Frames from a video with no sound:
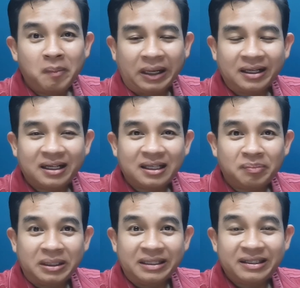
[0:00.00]
มันก็จะ
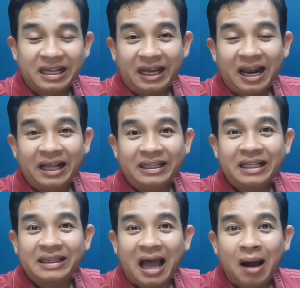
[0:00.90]
มีสิ่งอะไร
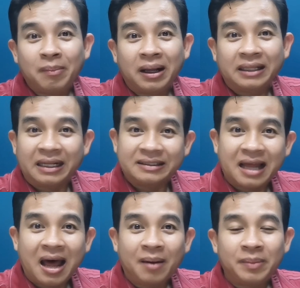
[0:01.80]
ที่ตามมาท่าน
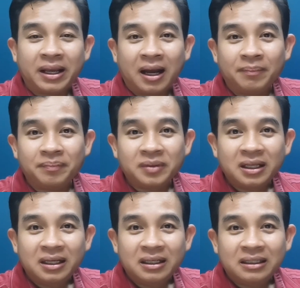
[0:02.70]
ทราบไหมครับ
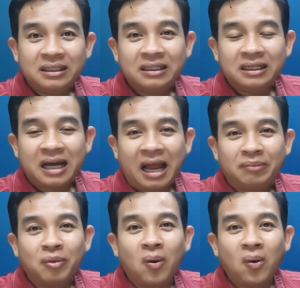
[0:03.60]
คือการ
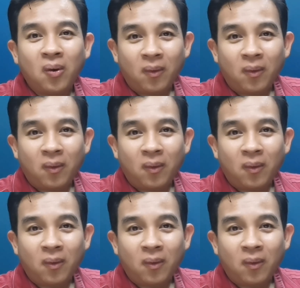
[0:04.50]
โม้